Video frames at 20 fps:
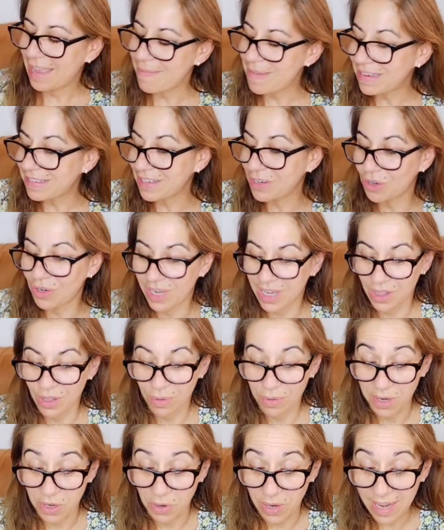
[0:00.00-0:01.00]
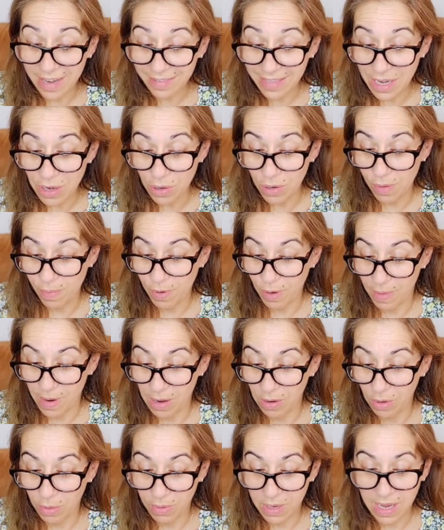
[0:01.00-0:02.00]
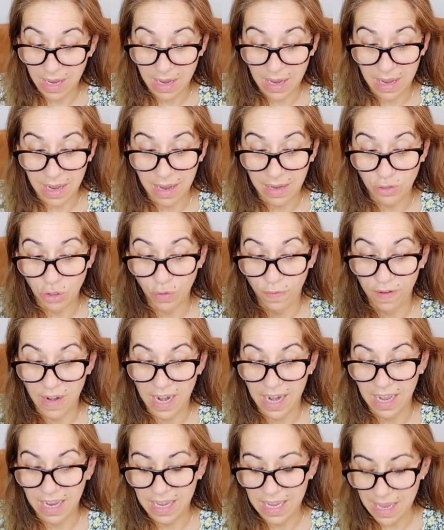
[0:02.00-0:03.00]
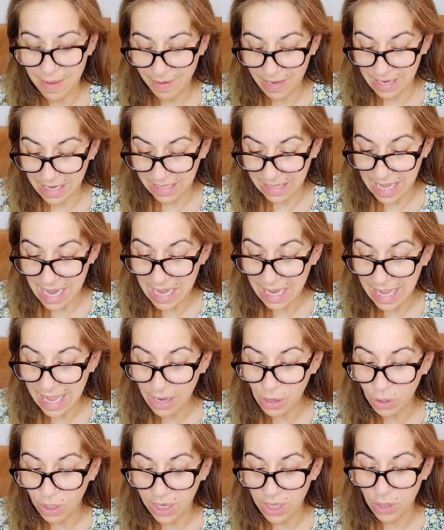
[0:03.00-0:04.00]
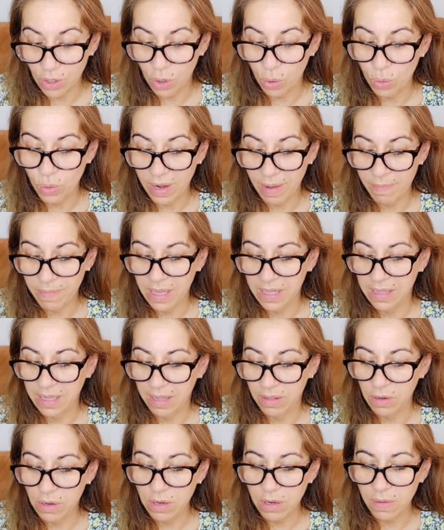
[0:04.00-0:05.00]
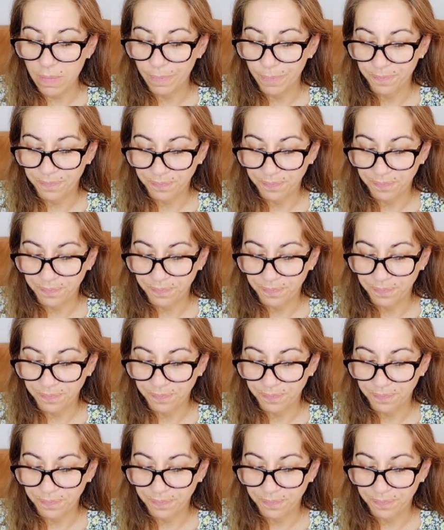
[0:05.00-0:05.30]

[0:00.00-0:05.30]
más he cogido? Bueno, este no lo he probado, lo voy a chuflar aquí a ver qué tal. He cogido un ambientador.